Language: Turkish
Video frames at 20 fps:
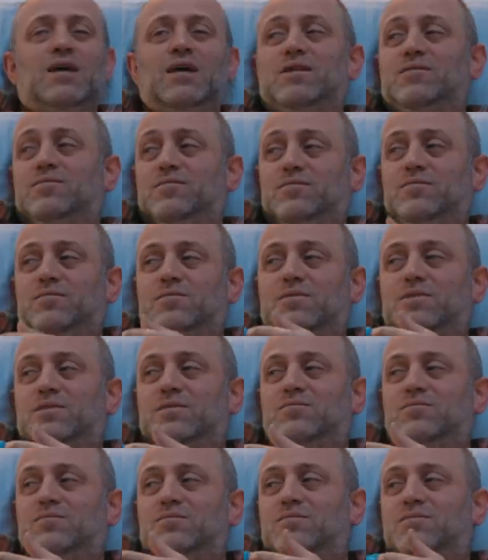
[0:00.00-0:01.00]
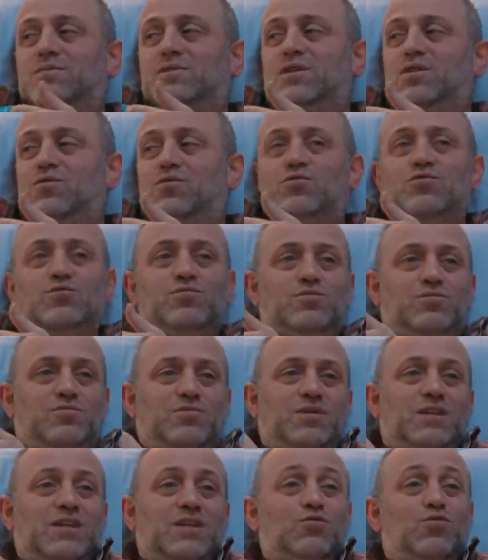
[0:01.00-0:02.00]
Hani bizim şey olduğum,
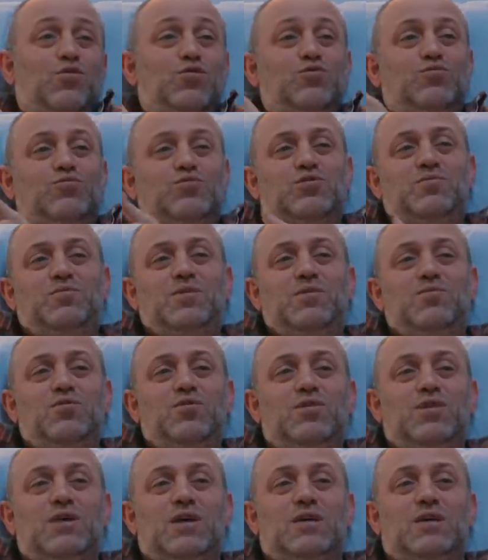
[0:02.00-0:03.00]
birlikte olduğumuzu bilmiyor